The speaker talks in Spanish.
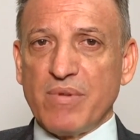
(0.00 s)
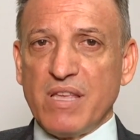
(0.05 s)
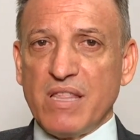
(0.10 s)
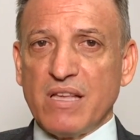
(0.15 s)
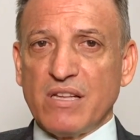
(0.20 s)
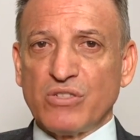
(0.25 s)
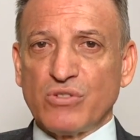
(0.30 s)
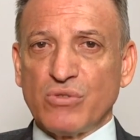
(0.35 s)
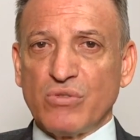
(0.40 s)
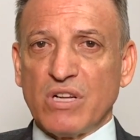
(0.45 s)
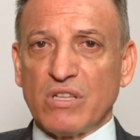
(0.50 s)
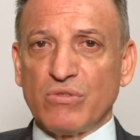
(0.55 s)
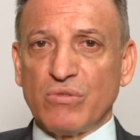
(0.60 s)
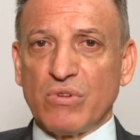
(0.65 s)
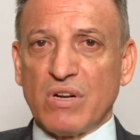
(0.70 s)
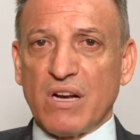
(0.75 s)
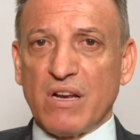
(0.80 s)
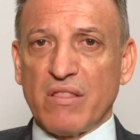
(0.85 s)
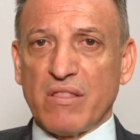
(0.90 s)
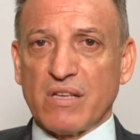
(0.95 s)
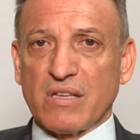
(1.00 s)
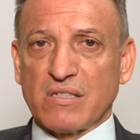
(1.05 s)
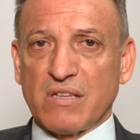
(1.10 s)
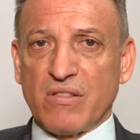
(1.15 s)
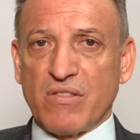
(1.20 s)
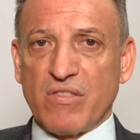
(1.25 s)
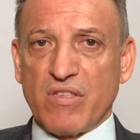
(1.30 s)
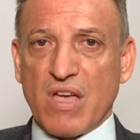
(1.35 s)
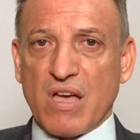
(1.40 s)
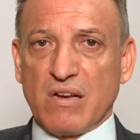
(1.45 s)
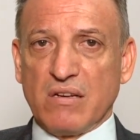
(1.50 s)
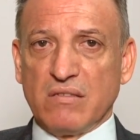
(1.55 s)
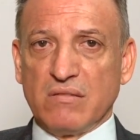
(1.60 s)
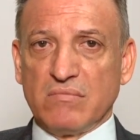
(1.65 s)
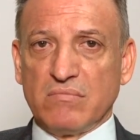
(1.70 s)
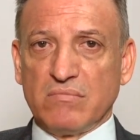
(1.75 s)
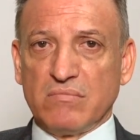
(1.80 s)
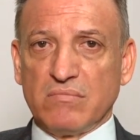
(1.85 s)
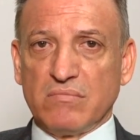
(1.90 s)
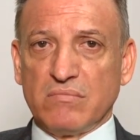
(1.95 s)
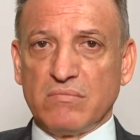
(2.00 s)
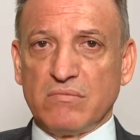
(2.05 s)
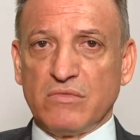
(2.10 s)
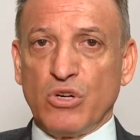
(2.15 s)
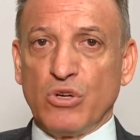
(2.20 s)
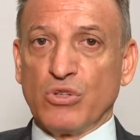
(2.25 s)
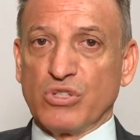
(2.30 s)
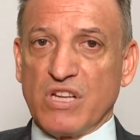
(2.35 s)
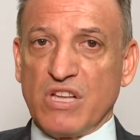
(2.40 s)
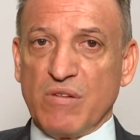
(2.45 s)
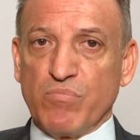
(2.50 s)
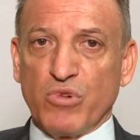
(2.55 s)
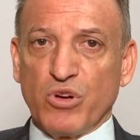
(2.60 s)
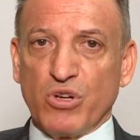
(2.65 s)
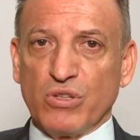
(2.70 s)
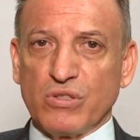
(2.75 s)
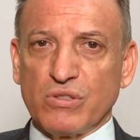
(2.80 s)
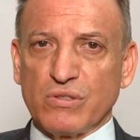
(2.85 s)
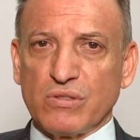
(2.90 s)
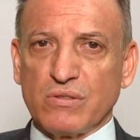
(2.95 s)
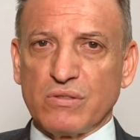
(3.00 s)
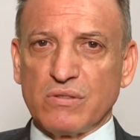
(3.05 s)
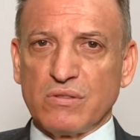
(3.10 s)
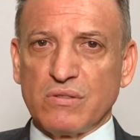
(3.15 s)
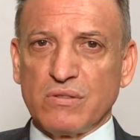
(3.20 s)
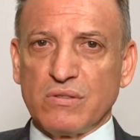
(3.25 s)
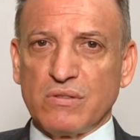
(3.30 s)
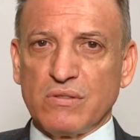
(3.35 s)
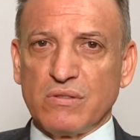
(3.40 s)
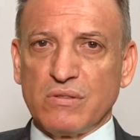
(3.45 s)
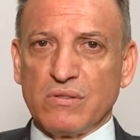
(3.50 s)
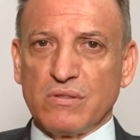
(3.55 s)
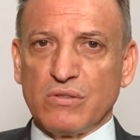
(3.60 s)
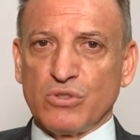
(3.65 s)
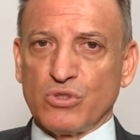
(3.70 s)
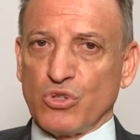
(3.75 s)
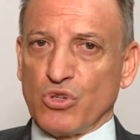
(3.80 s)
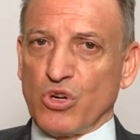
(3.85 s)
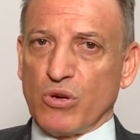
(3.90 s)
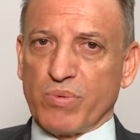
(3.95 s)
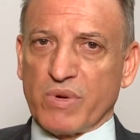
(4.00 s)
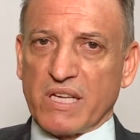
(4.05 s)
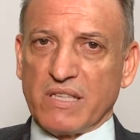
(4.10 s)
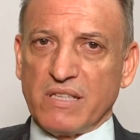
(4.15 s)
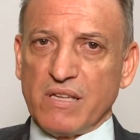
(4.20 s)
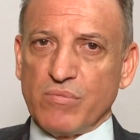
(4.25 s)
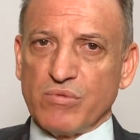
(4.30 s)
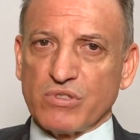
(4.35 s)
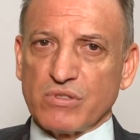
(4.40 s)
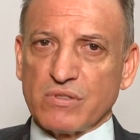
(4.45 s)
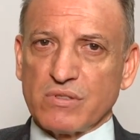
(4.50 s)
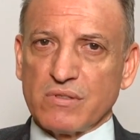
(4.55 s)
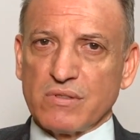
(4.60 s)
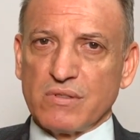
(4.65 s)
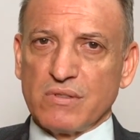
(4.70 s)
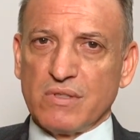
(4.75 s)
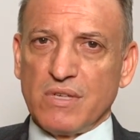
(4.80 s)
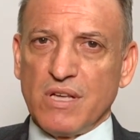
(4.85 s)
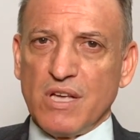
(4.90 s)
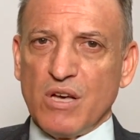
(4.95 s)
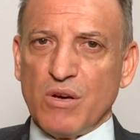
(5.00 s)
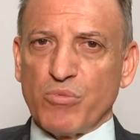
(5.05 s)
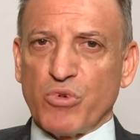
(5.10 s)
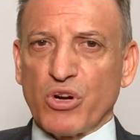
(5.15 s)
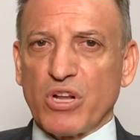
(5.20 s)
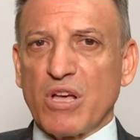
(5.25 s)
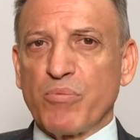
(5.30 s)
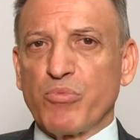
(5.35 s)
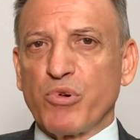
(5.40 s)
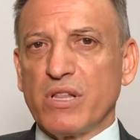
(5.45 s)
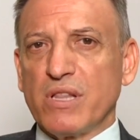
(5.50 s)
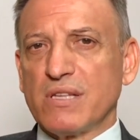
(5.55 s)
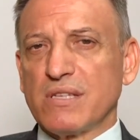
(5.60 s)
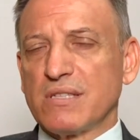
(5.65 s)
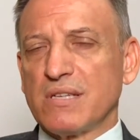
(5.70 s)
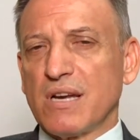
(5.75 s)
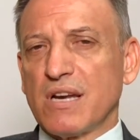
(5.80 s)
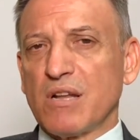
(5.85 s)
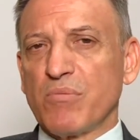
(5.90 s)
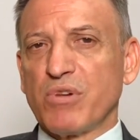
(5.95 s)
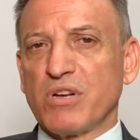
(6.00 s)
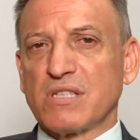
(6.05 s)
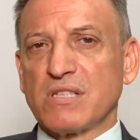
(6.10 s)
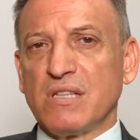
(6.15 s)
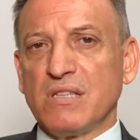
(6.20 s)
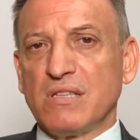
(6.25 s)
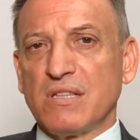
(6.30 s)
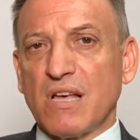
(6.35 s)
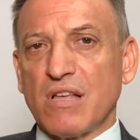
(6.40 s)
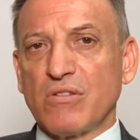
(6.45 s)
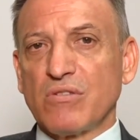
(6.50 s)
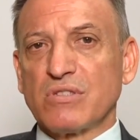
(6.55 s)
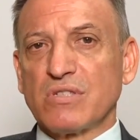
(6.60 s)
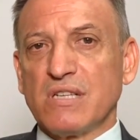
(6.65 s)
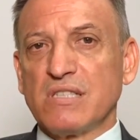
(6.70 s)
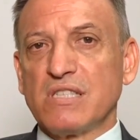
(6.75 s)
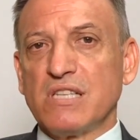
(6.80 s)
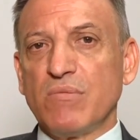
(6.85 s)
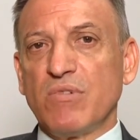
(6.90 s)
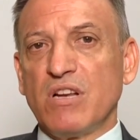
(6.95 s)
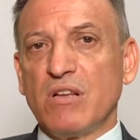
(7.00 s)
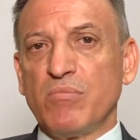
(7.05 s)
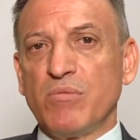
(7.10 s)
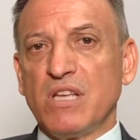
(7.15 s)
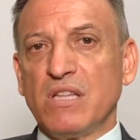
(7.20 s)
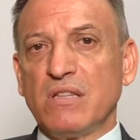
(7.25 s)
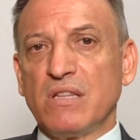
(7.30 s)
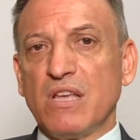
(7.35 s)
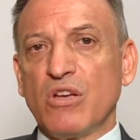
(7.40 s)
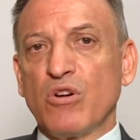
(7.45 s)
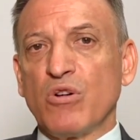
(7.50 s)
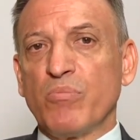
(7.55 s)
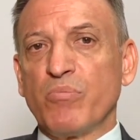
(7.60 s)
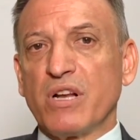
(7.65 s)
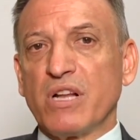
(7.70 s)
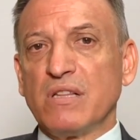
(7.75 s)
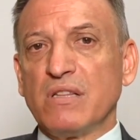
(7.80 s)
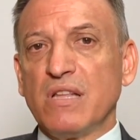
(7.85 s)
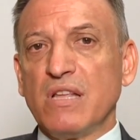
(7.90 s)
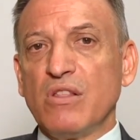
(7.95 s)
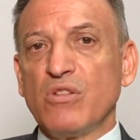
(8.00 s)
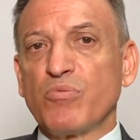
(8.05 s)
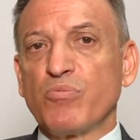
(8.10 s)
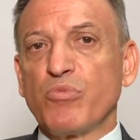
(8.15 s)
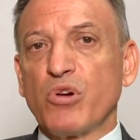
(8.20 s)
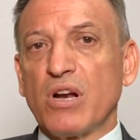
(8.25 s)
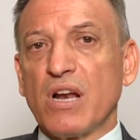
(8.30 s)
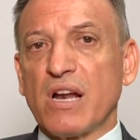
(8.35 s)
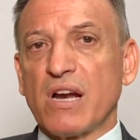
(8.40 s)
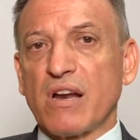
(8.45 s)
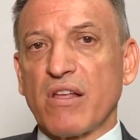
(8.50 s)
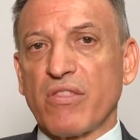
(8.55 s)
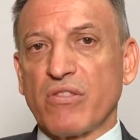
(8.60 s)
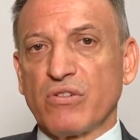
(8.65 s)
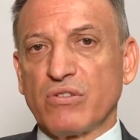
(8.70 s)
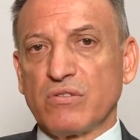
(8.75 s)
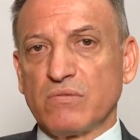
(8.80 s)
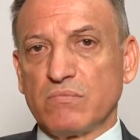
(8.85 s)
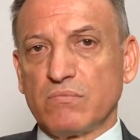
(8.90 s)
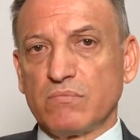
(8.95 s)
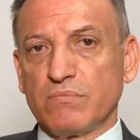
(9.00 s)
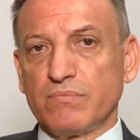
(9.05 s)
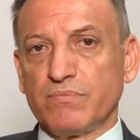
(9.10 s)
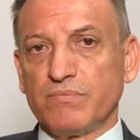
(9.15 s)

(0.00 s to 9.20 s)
vida en su naturaleza esencial. Los símbolos son objetivos, porque pueden ser representados sensiblemente y comprendidos por la razón.